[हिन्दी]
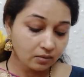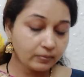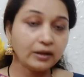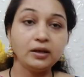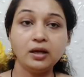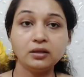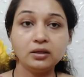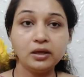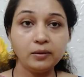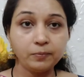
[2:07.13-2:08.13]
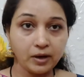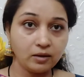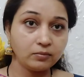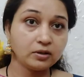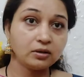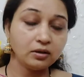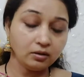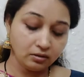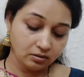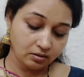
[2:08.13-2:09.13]
अब बारी आती है प्राइमर की
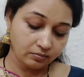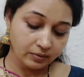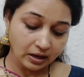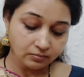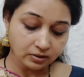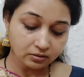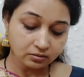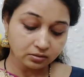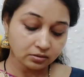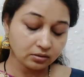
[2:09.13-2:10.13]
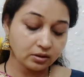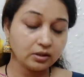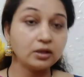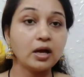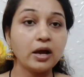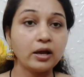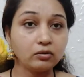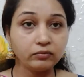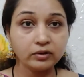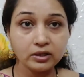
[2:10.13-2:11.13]
प्राइमर या
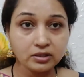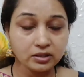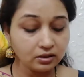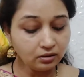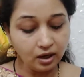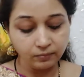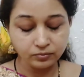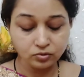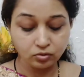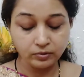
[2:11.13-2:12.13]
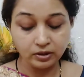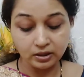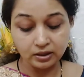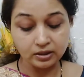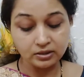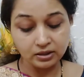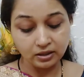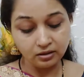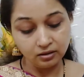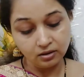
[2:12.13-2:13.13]
एलोवेरा जेल आप जो भी लगाना
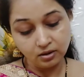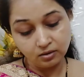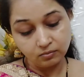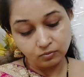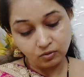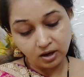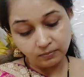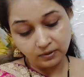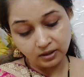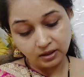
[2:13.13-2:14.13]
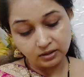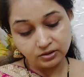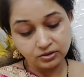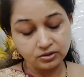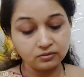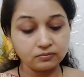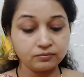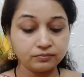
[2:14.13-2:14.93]
चाहें वो आप लगा लीजिए